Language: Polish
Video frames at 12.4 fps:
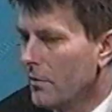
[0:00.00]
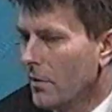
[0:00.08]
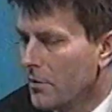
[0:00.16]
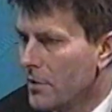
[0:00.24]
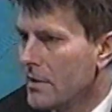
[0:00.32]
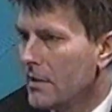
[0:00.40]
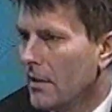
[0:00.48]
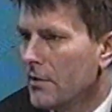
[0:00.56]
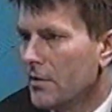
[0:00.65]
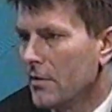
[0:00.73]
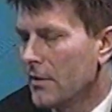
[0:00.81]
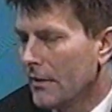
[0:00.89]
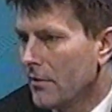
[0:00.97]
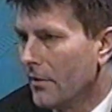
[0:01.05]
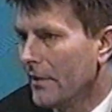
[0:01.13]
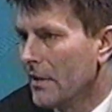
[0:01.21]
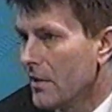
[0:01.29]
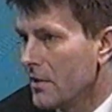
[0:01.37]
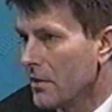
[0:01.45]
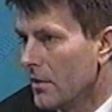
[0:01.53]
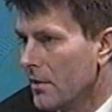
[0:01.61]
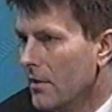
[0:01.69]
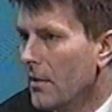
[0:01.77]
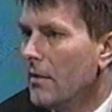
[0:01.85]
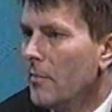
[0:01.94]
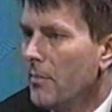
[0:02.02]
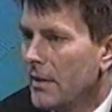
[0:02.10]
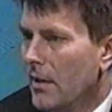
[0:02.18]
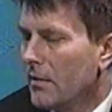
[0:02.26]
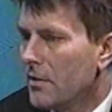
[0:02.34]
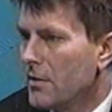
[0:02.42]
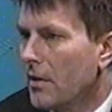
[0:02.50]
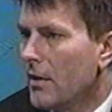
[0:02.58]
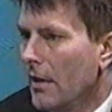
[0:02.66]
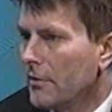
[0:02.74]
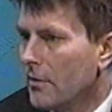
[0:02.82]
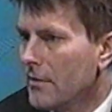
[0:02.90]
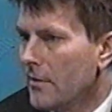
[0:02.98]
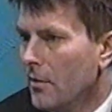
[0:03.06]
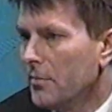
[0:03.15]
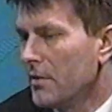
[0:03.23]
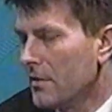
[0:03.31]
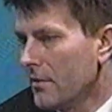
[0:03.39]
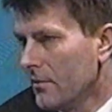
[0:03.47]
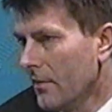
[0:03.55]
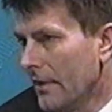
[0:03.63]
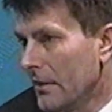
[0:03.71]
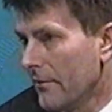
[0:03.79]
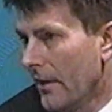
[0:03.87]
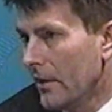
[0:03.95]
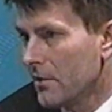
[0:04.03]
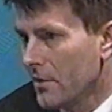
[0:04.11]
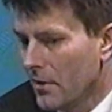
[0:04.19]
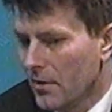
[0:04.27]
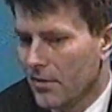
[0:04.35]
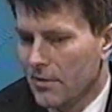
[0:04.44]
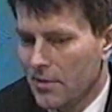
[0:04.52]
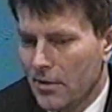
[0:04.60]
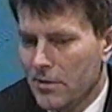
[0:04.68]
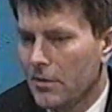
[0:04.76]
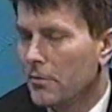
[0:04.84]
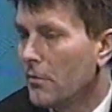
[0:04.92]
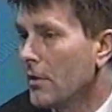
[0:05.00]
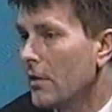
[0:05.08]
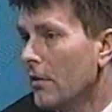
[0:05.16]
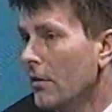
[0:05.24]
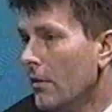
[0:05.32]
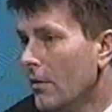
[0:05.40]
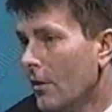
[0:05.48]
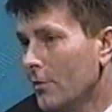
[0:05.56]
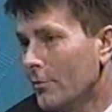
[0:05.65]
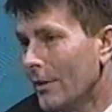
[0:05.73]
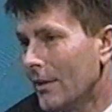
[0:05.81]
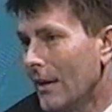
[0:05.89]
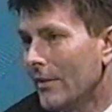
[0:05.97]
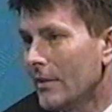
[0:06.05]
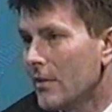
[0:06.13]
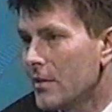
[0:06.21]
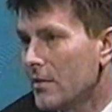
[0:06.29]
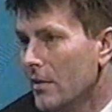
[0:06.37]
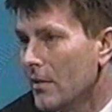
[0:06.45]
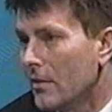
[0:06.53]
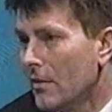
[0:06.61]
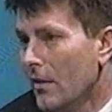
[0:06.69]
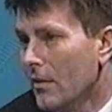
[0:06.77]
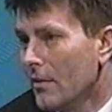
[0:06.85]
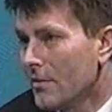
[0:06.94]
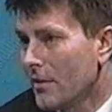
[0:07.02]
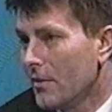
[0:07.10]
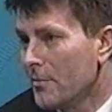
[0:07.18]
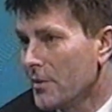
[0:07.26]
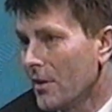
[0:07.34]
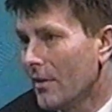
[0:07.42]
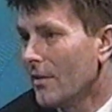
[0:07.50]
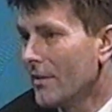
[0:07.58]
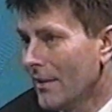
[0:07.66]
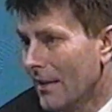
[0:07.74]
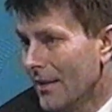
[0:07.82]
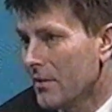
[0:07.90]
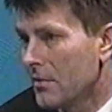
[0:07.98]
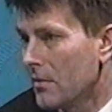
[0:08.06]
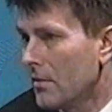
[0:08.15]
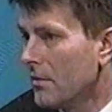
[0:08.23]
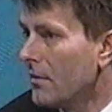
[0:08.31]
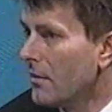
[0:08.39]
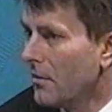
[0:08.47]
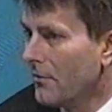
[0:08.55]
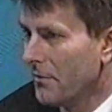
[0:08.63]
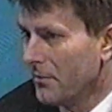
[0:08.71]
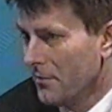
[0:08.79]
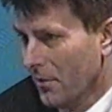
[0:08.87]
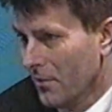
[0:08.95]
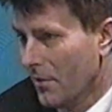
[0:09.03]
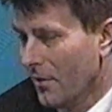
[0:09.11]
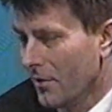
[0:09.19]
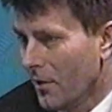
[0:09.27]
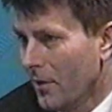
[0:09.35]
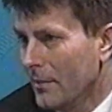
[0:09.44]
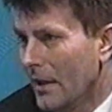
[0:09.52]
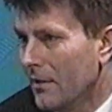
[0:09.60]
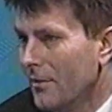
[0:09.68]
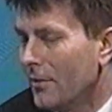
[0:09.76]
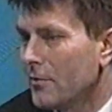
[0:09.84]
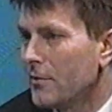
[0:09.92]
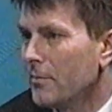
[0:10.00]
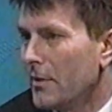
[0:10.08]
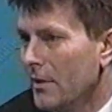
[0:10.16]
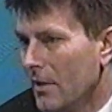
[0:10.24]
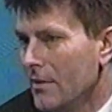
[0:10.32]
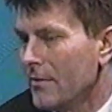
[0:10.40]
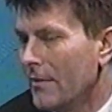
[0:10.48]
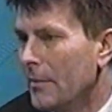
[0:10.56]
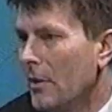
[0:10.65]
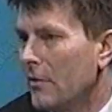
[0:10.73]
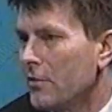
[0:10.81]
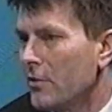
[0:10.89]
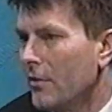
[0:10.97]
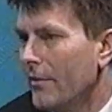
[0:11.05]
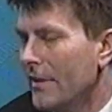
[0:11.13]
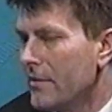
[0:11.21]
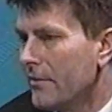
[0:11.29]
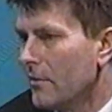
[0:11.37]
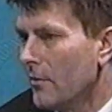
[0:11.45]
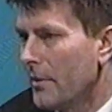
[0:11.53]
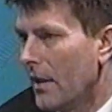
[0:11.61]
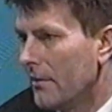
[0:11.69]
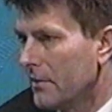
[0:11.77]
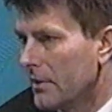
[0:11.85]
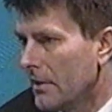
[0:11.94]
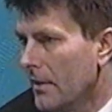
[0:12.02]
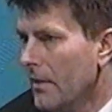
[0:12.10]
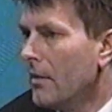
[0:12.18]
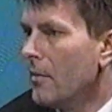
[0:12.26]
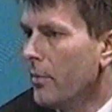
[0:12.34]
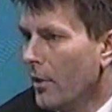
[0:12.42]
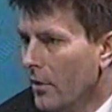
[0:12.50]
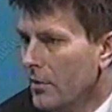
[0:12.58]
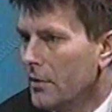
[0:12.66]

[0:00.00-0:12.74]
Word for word: rodzice czy dziadkowie nie żyli, pytali się, jak to zrobić. Dowiadywali się rzeczy, których, o których nawet nie śnili, że im się należy ogromna ilość pieniędzy w ramach odszkodowań cywilnoprawnych po